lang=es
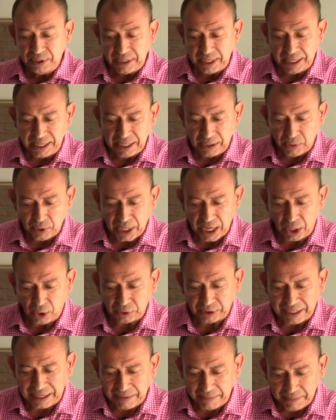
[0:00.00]
el abogado
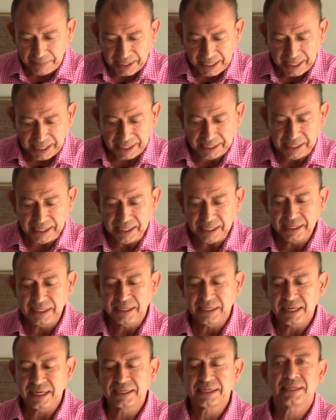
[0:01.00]
también
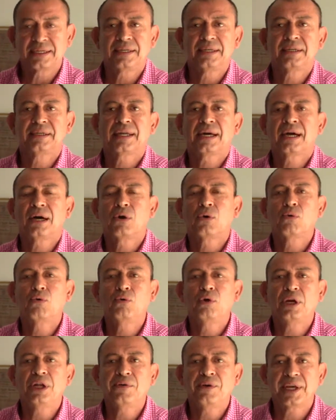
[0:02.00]
necesita
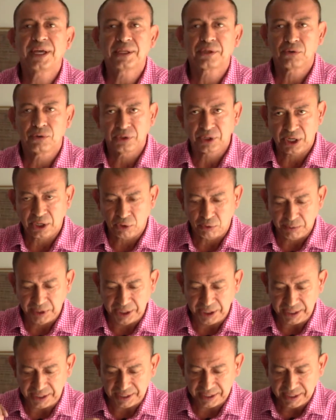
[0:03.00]
un libreto, entre
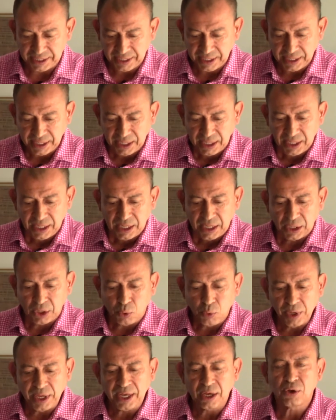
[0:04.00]
comillas,
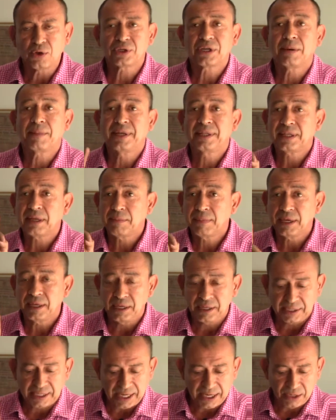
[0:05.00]
cuidadosamente
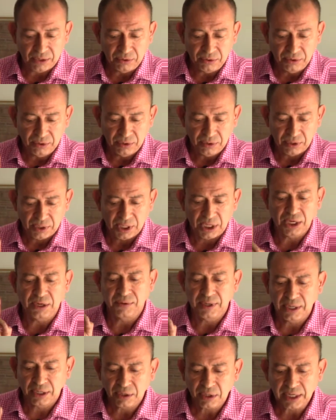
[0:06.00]
meditado y
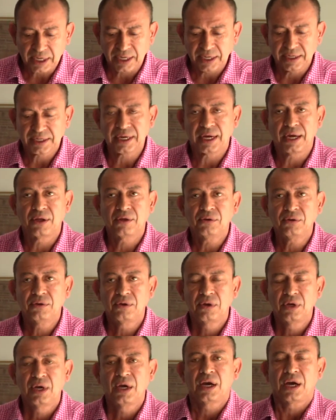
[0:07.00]
bien organizado
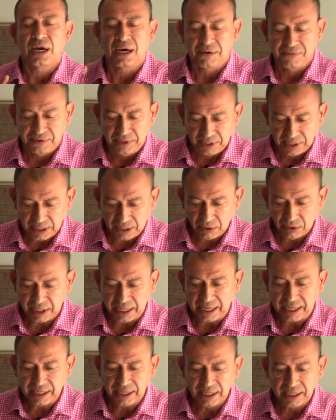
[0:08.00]
a fin de
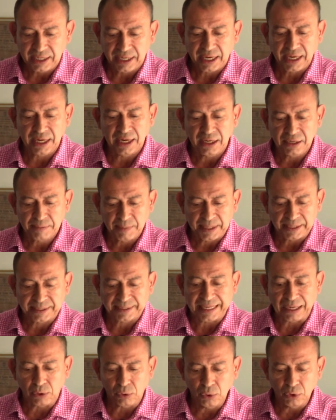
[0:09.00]
lograr que el
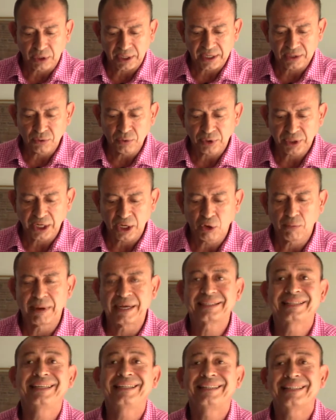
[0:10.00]
espectáculo resulte lo
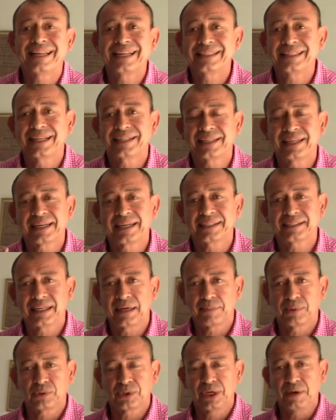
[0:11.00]
más interesante que sea
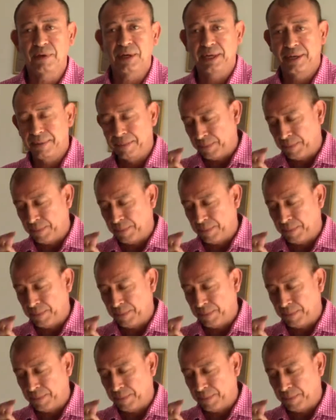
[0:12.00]
posible.